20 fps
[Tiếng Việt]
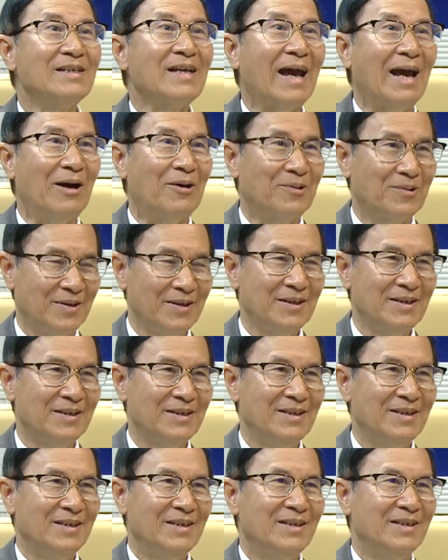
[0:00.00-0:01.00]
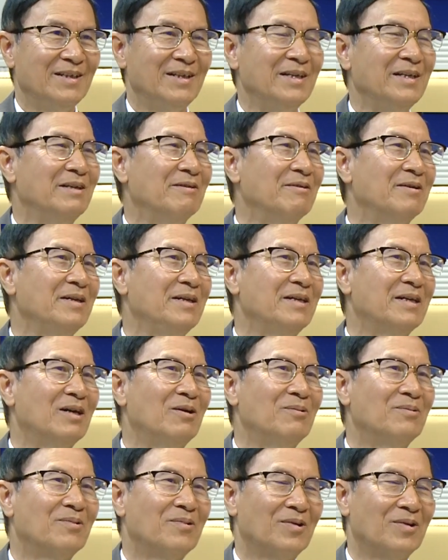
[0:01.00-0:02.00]
nghèo đó thì nhiều khi
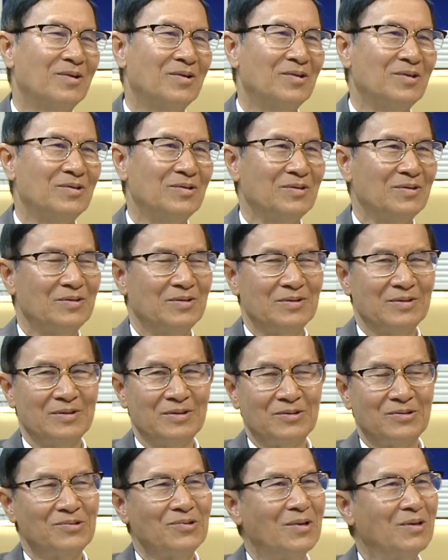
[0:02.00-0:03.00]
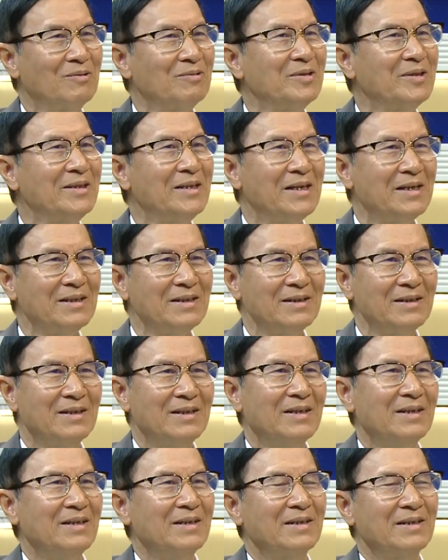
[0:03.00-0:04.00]
không có ruộng không gì hết đó.
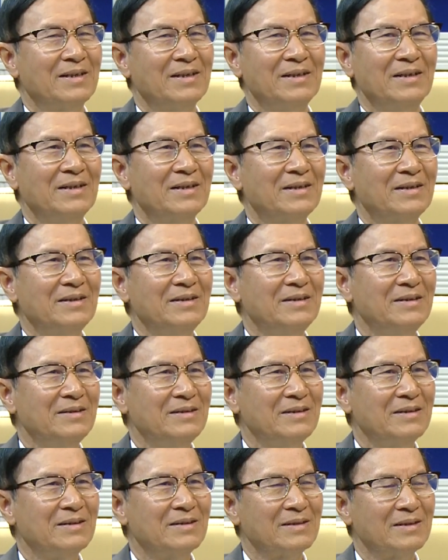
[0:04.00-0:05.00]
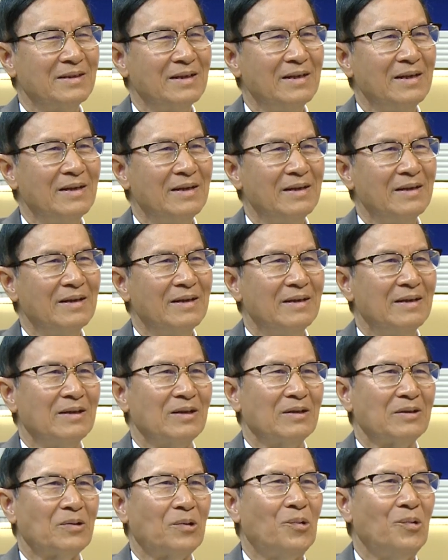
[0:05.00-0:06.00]
Dạ. thì cứ ờ,
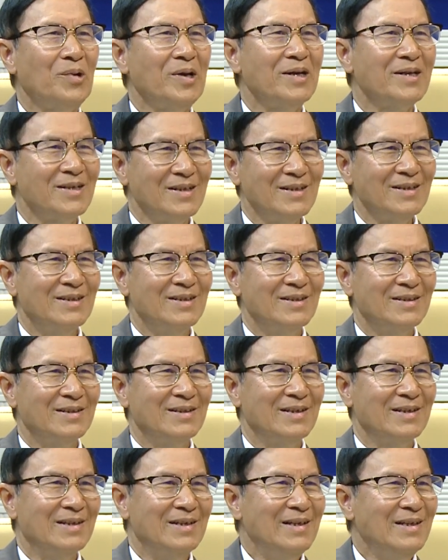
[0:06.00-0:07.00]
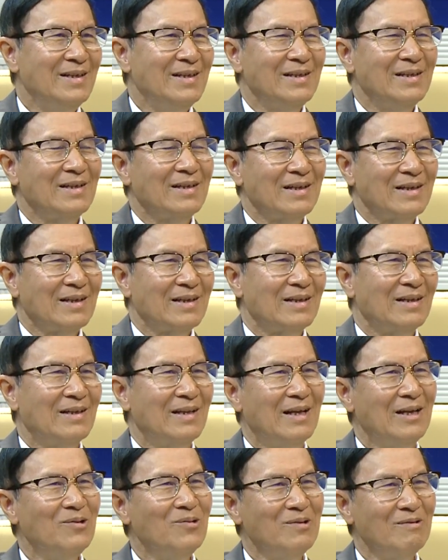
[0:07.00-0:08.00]
khuya đó thì đi
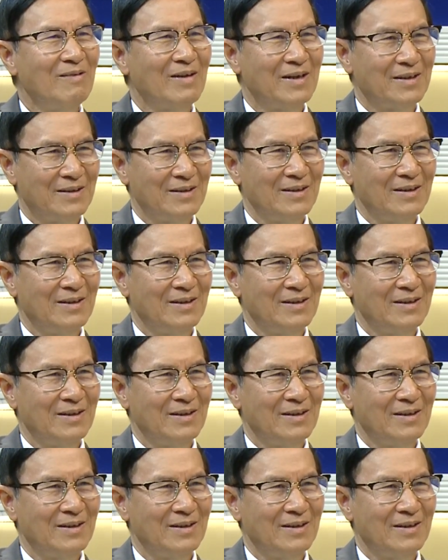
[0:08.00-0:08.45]
lấy lúa về đó